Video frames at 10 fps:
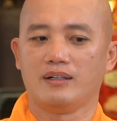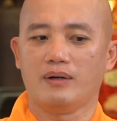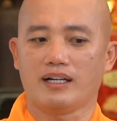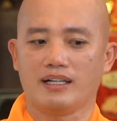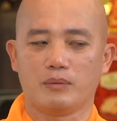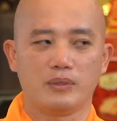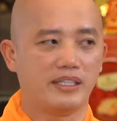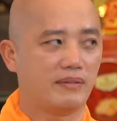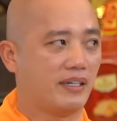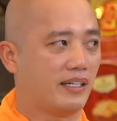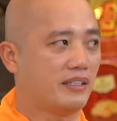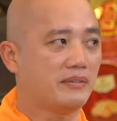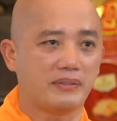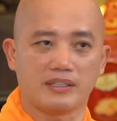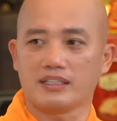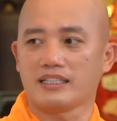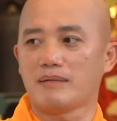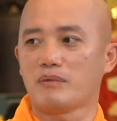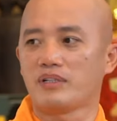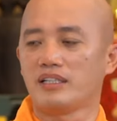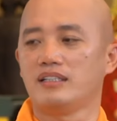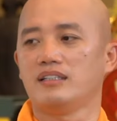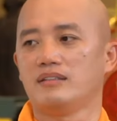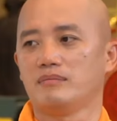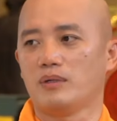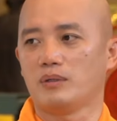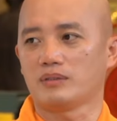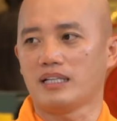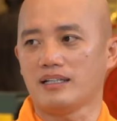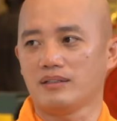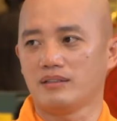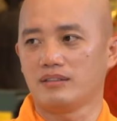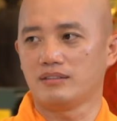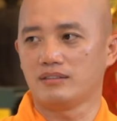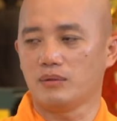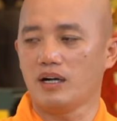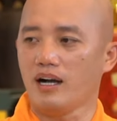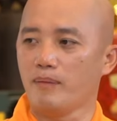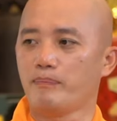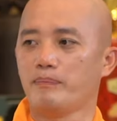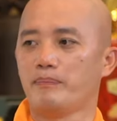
hoặc là quy về Đức Phật Thích Ca Mâu Ni, Bồ Tát Quan Âm,